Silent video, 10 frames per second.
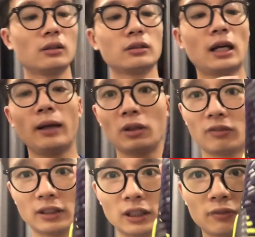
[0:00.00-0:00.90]
da ép lên
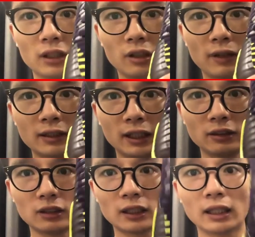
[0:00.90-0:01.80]
vải dệt với vải dệt
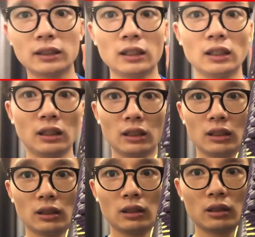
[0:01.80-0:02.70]
như thế này thì
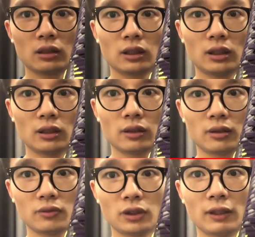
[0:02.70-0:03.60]
đây,
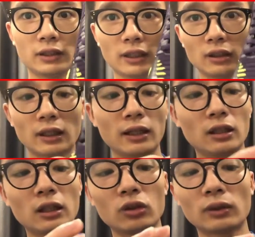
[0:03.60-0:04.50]
với vải dệt như thế này
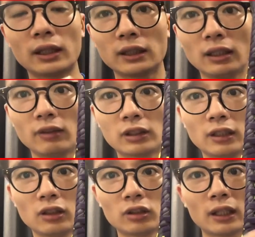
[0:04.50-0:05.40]
thì chúng ta sẽ đi vào chân
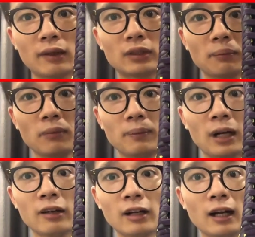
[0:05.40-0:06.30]
thì nó sẽ cảm giác mềm
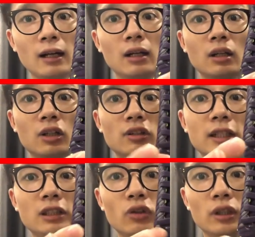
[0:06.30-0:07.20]
mại và nó dễ
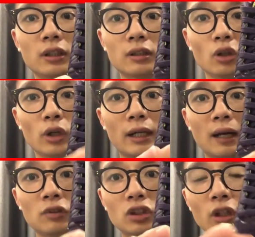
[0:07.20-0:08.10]
chịu hơn đôi
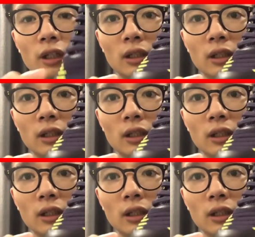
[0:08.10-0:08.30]
cam vừa rồi